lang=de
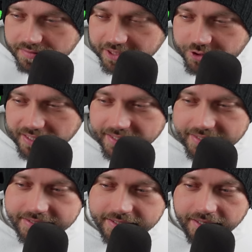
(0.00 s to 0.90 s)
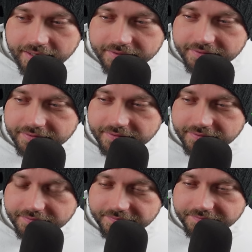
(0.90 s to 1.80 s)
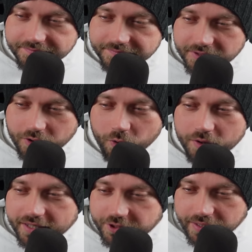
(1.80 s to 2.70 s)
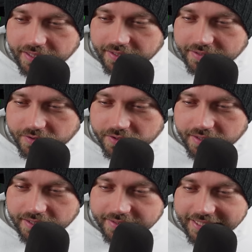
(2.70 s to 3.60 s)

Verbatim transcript: Der Trailer ist da. Oh, der Trailer ist online.